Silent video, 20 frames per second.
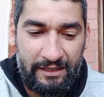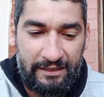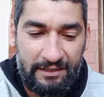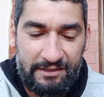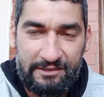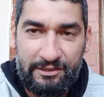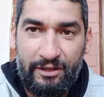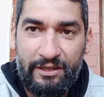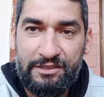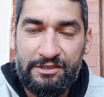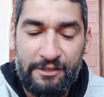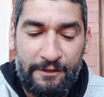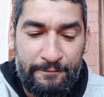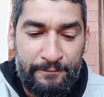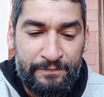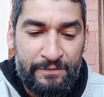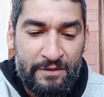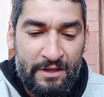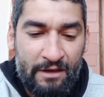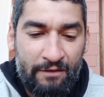A questão é assim,
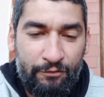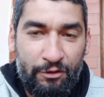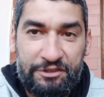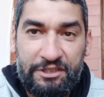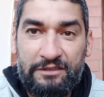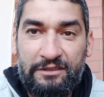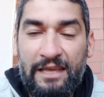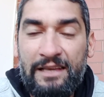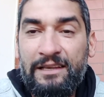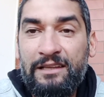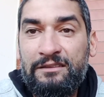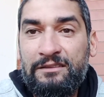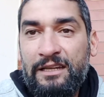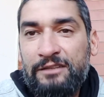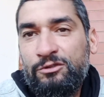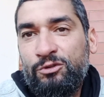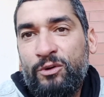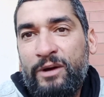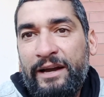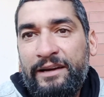você tem que estar
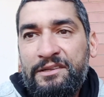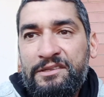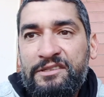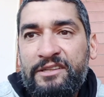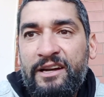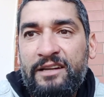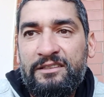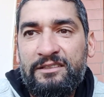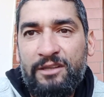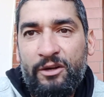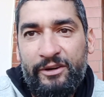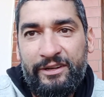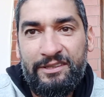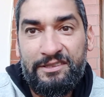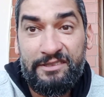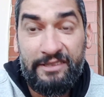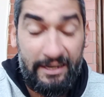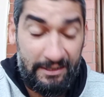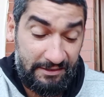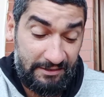tá no lugar certo na hora
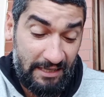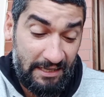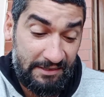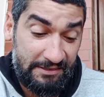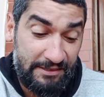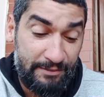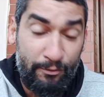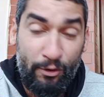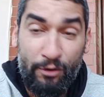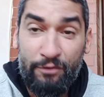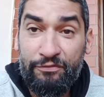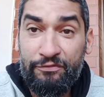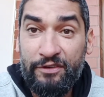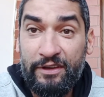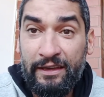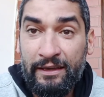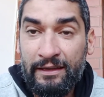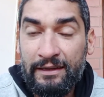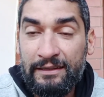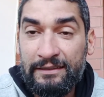certa, tem que se
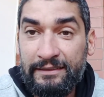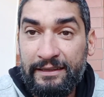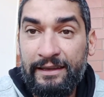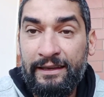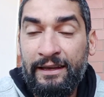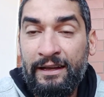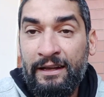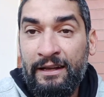mover, né?